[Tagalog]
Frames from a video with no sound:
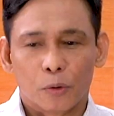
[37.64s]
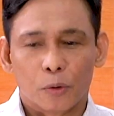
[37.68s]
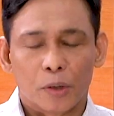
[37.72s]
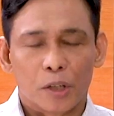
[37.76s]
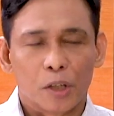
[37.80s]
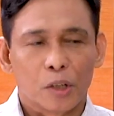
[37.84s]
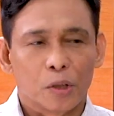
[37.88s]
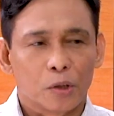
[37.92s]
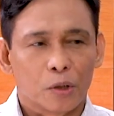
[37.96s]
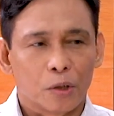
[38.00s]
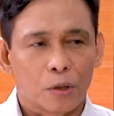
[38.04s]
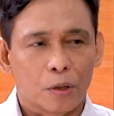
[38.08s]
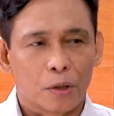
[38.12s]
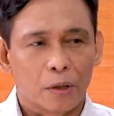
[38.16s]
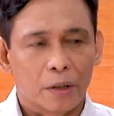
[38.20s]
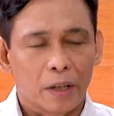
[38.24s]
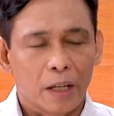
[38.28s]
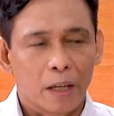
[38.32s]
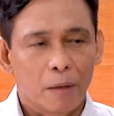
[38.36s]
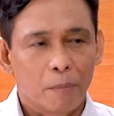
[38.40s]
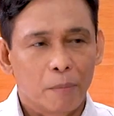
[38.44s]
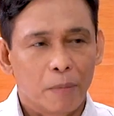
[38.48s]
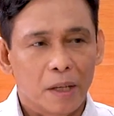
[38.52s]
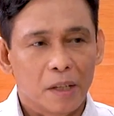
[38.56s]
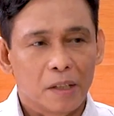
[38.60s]
To restore
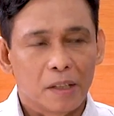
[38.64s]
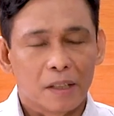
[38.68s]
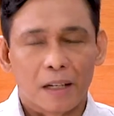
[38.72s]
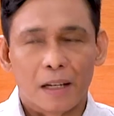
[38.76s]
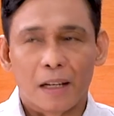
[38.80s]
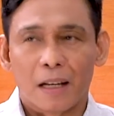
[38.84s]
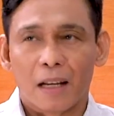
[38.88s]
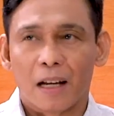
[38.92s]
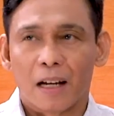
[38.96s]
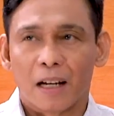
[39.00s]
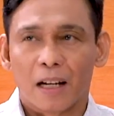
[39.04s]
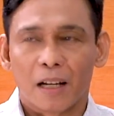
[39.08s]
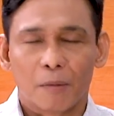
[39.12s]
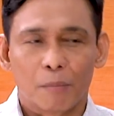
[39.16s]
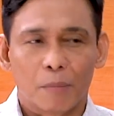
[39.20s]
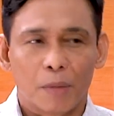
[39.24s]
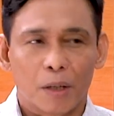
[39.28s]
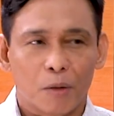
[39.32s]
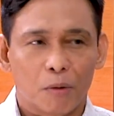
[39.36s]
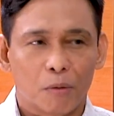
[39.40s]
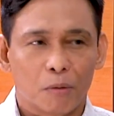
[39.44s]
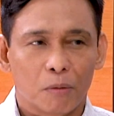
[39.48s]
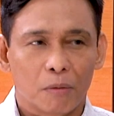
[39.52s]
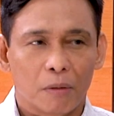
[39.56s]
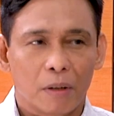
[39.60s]
image, kailangan
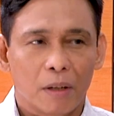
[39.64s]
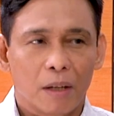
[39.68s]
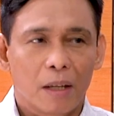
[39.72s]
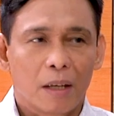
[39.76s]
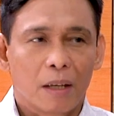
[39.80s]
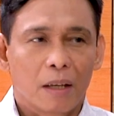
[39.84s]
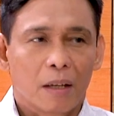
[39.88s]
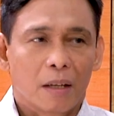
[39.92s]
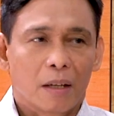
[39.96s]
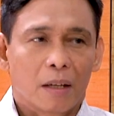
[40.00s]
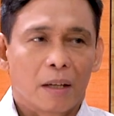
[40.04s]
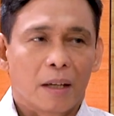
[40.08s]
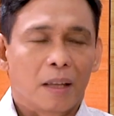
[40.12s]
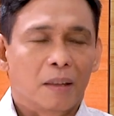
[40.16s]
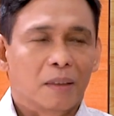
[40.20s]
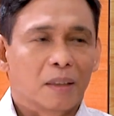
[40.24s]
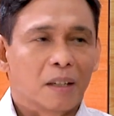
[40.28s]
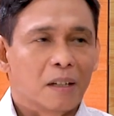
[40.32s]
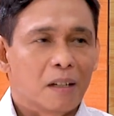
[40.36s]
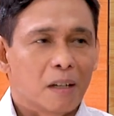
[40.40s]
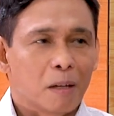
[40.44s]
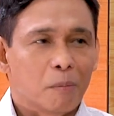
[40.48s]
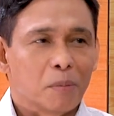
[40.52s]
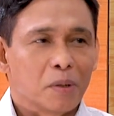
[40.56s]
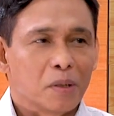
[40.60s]
merong
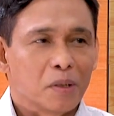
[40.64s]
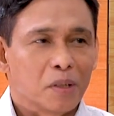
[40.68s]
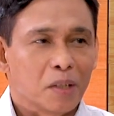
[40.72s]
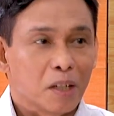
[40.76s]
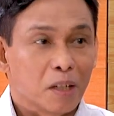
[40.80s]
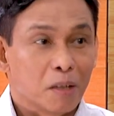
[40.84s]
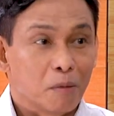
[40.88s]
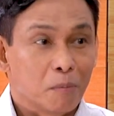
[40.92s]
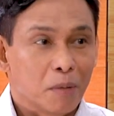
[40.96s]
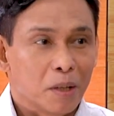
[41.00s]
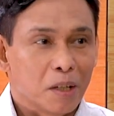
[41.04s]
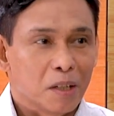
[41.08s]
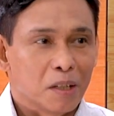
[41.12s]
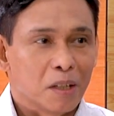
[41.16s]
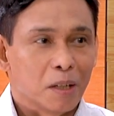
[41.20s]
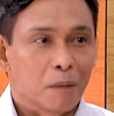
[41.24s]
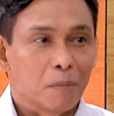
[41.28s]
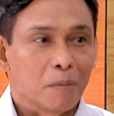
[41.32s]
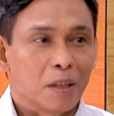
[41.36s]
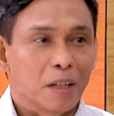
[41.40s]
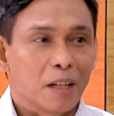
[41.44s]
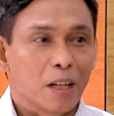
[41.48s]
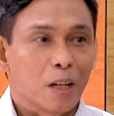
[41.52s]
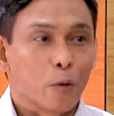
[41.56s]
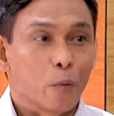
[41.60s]
Internal Affairs Service na
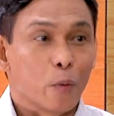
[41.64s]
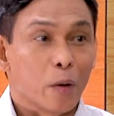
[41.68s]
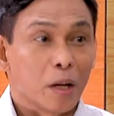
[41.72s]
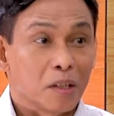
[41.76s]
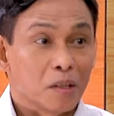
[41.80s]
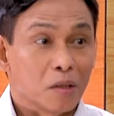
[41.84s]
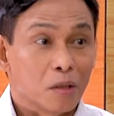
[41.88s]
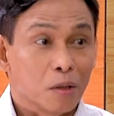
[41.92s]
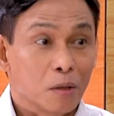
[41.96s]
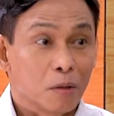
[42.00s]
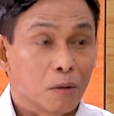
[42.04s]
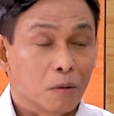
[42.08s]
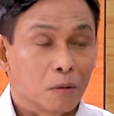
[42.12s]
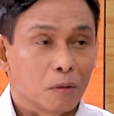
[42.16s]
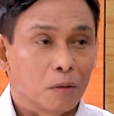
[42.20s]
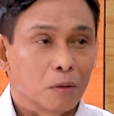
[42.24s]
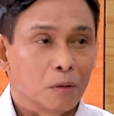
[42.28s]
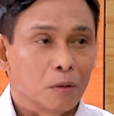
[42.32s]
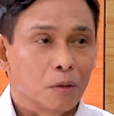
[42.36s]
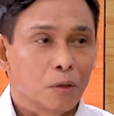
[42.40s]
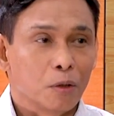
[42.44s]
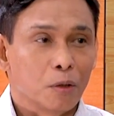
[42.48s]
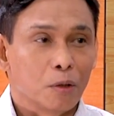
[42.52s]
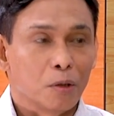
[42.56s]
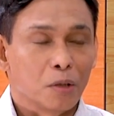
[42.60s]
maging watchdog
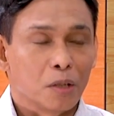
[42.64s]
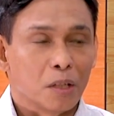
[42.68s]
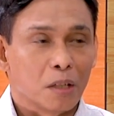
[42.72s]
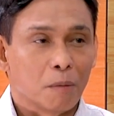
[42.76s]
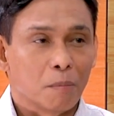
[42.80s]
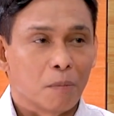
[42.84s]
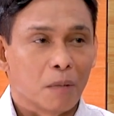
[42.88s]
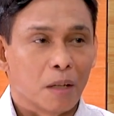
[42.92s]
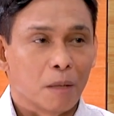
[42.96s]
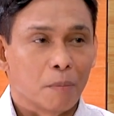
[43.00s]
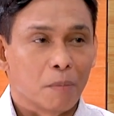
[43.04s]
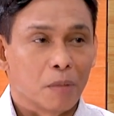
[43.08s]
doon sa mga